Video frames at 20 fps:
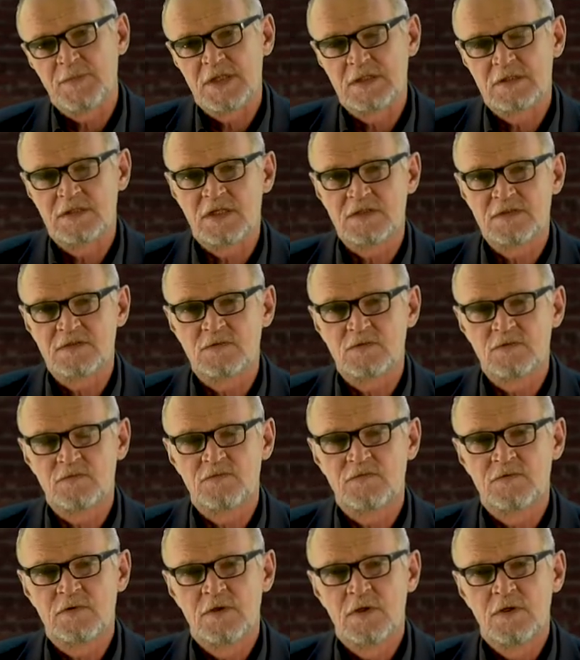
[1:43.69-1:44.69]
e,
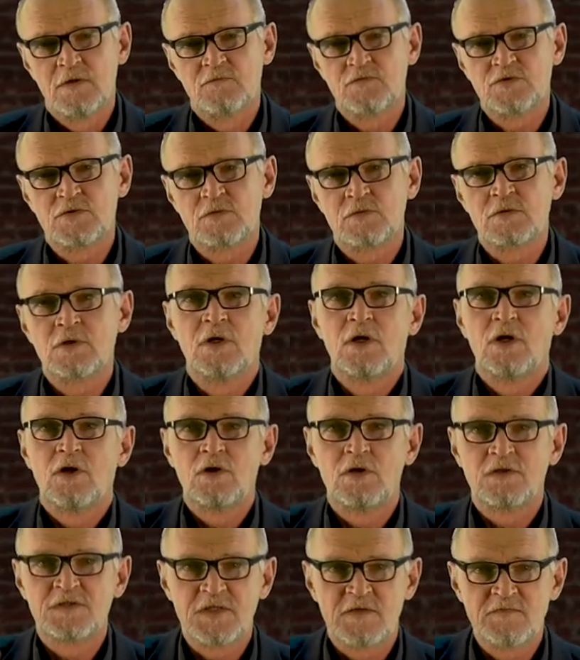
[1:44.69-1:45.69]
testów wśród
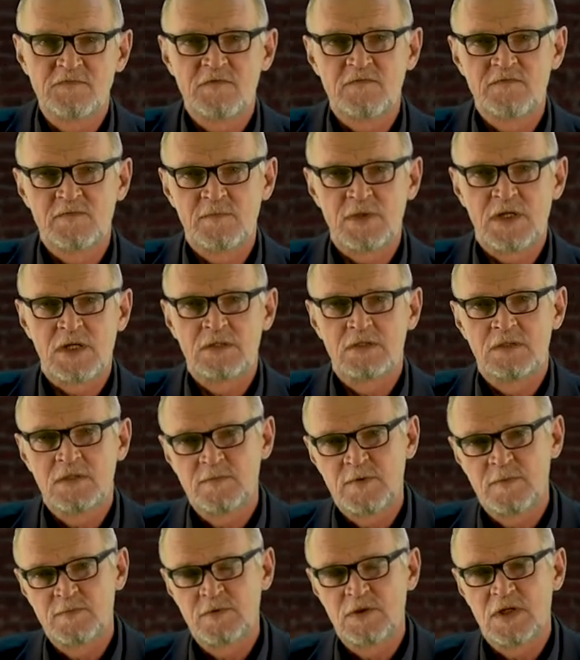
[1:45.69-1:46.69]
losowo wybranej
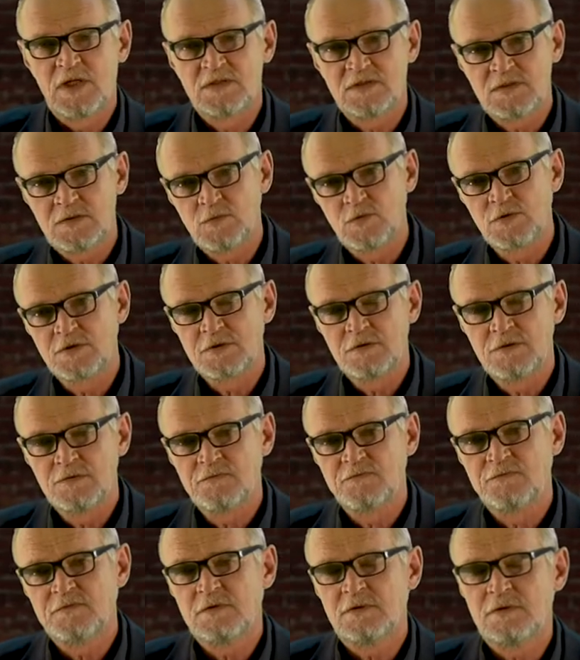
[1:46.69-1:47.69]
populacji
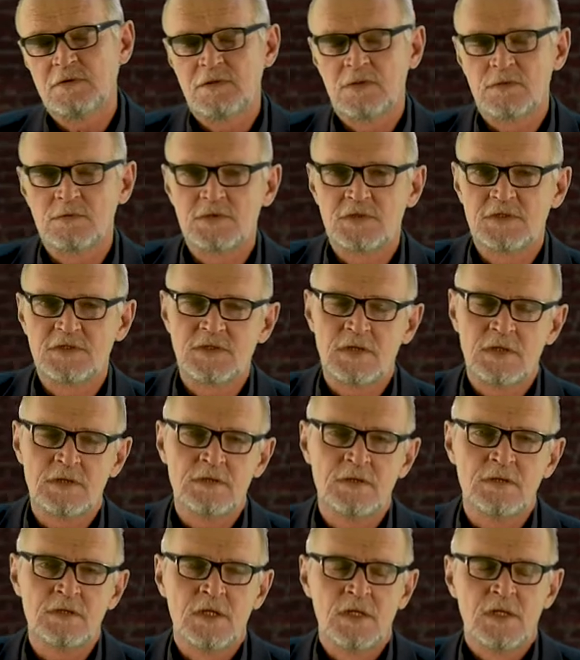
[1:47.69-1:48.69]
uczniów i
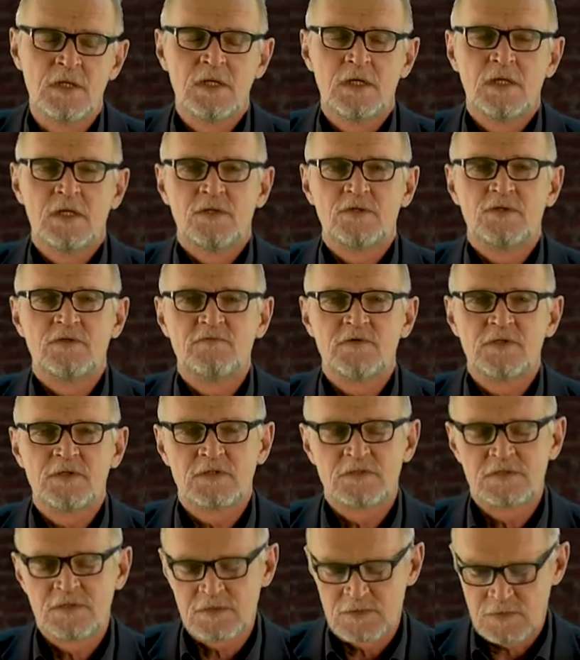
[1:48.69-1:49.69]
nauczycieli
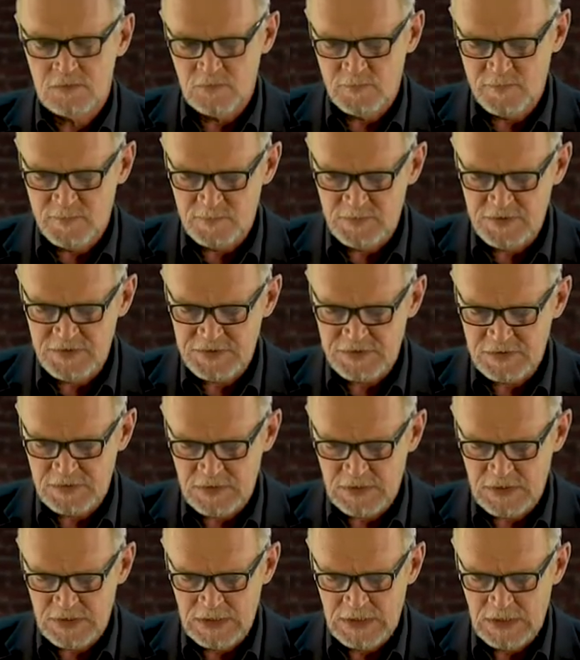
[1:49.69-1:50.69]
nowojorskich szkół
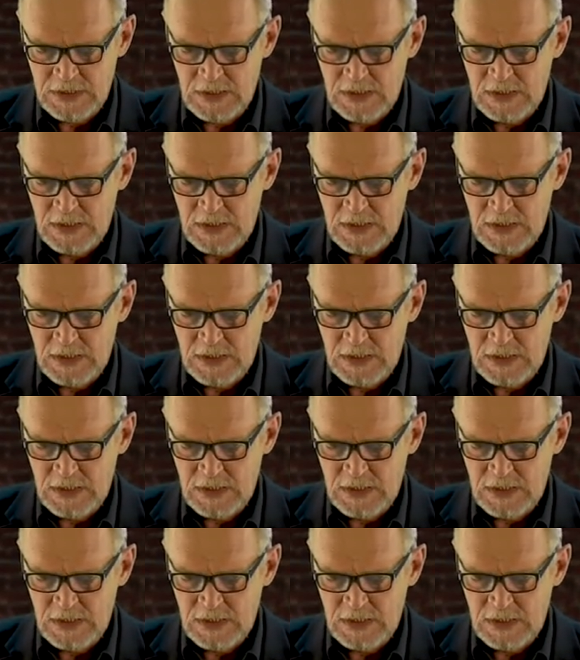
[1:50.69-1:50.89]
publicznych